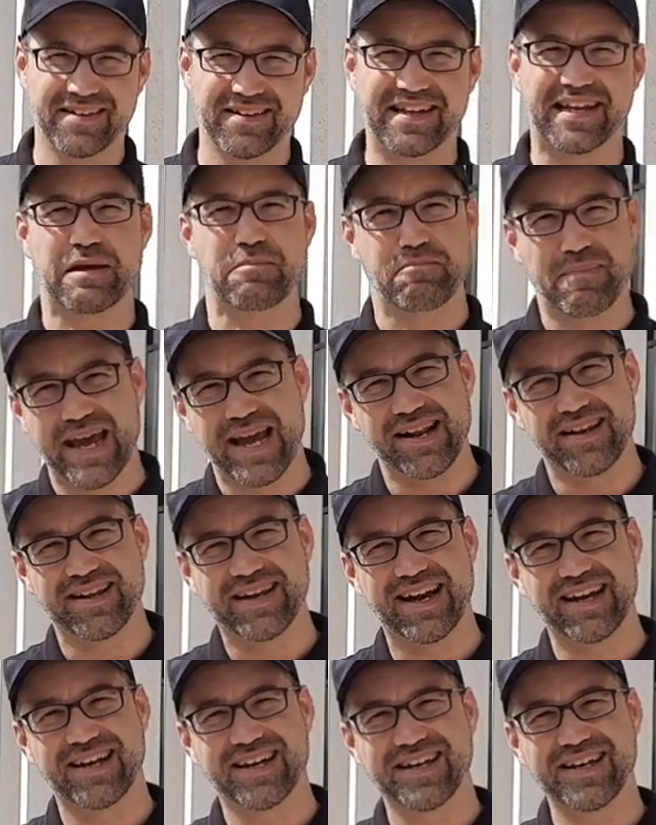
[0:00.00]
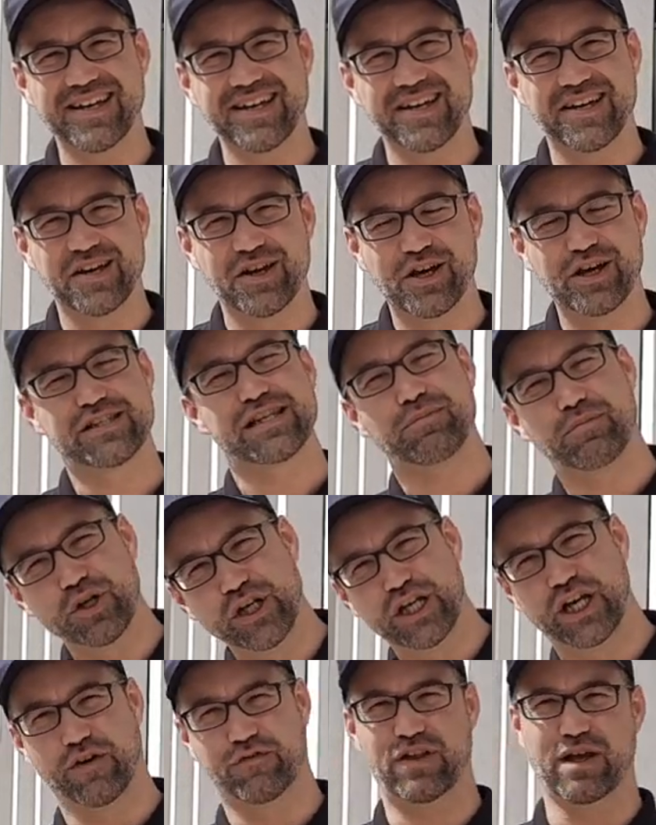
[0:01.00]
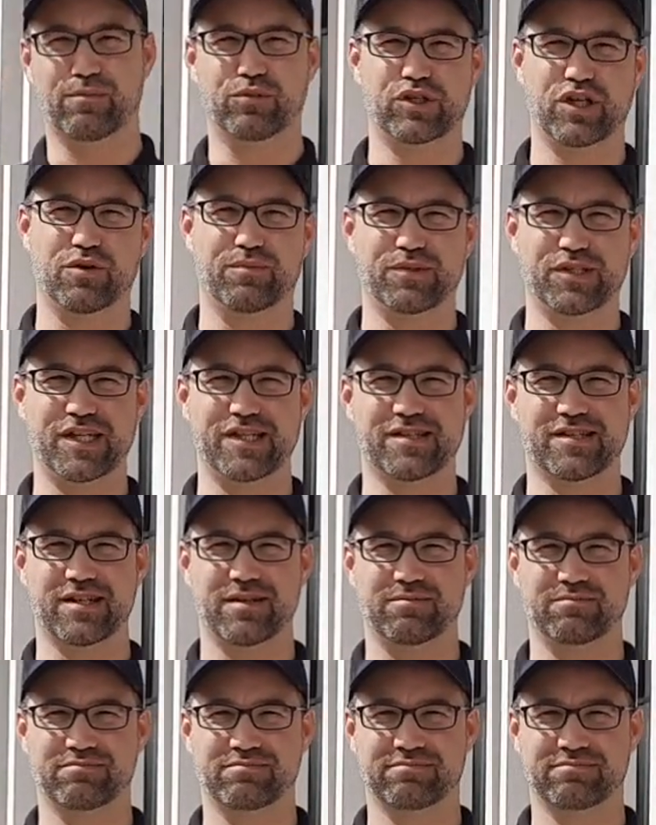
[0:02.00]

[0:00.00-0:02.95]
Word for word: die Gemäldegalerie ist aber nicht auf der Museumsinsel.